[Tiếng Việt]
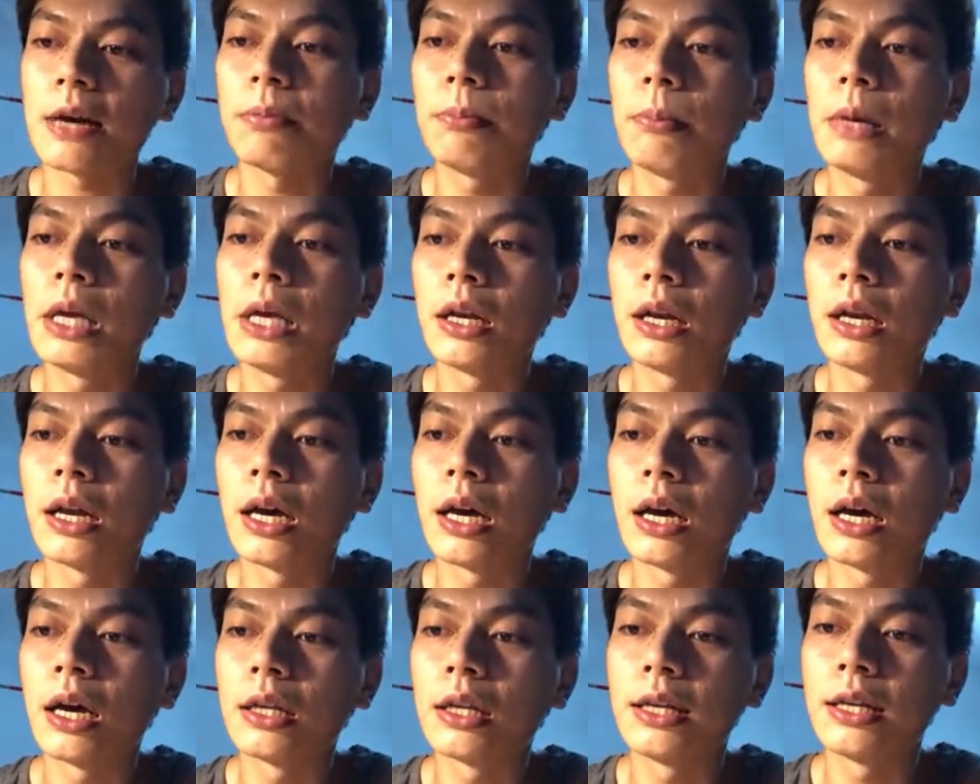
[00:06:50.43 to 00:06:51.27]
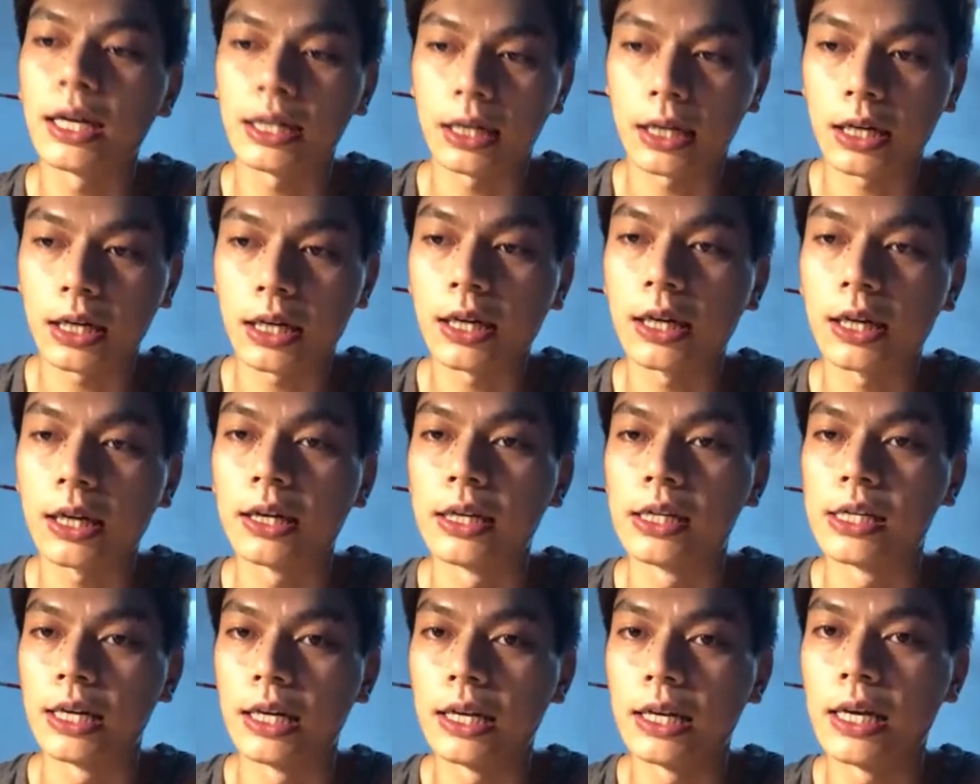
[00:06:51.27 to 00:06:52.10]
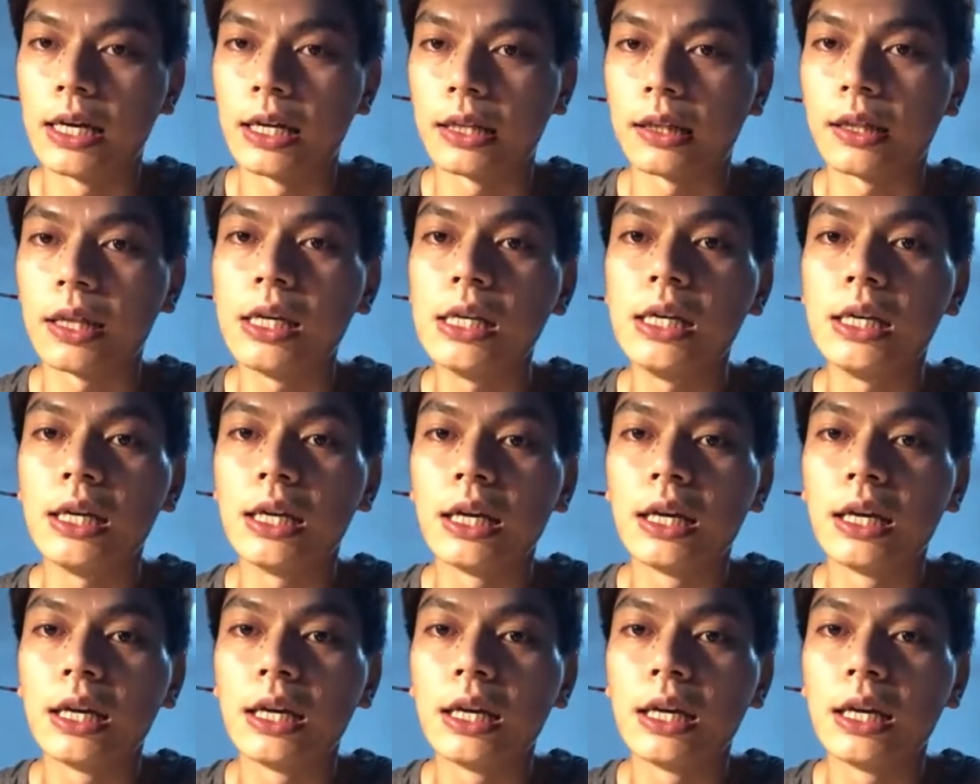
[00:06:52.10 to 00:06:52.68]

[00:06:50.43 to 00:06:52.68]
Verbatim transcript: sang bên uh, Nhật để để thi